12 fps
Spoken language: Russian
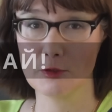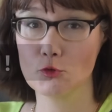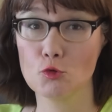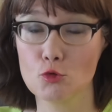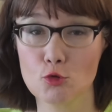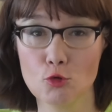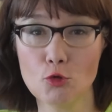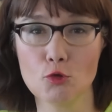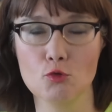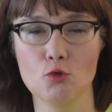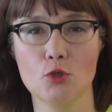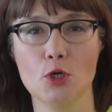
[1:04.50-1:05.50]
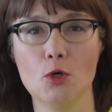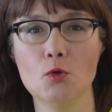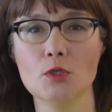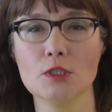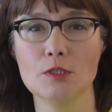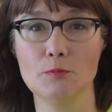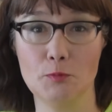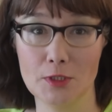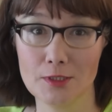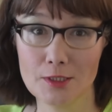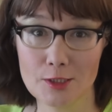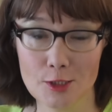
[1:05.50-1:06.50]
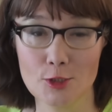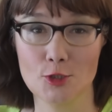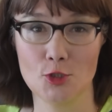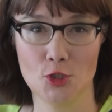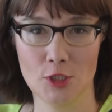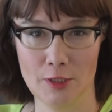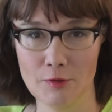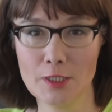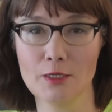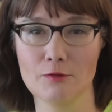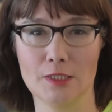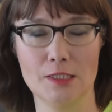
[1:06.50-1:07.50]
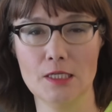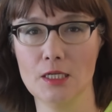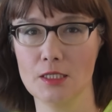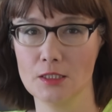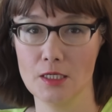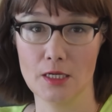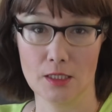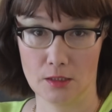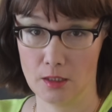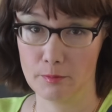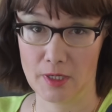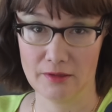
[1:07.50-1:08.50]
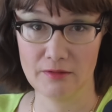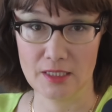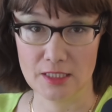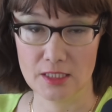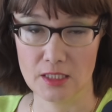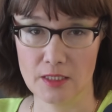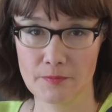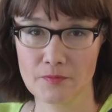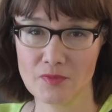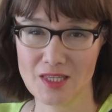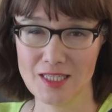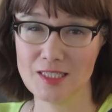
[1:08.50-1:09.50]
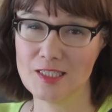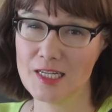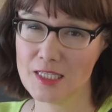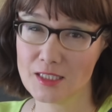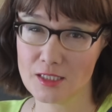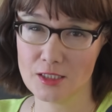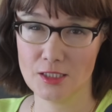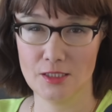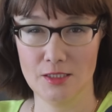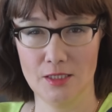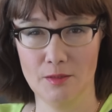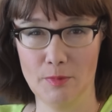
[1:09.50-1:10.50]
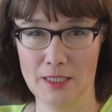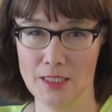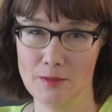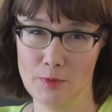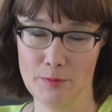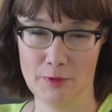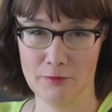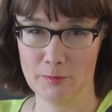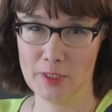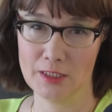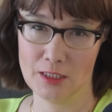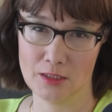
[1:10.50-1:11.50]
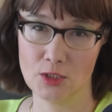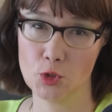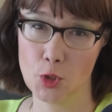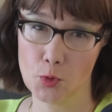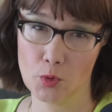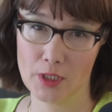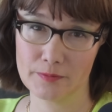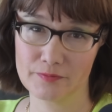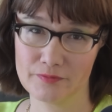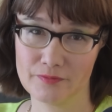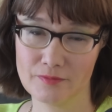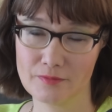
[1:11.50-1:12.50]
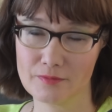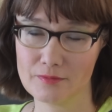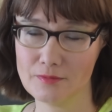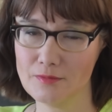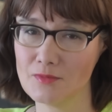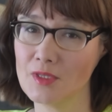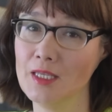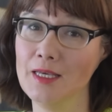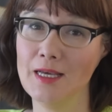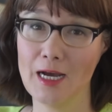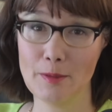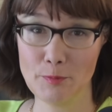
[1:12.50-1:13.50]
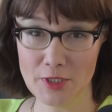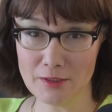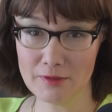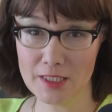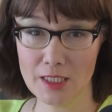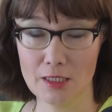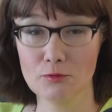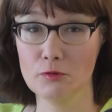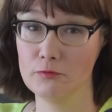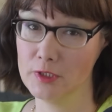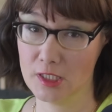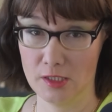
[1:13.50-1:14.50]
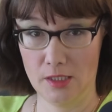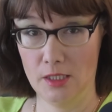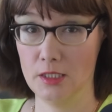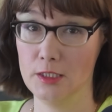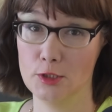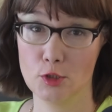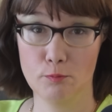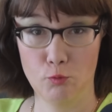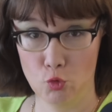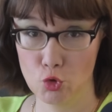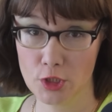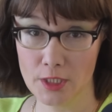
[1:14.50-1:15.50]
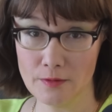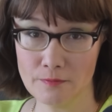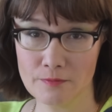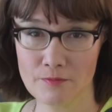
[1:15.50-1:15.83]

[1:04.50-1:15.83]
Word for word: всю историю только около 50 человек овладели этой редкой профессией, и 30 из них погибли при выполнении трюка. А первой, кого выстрелили из пушки,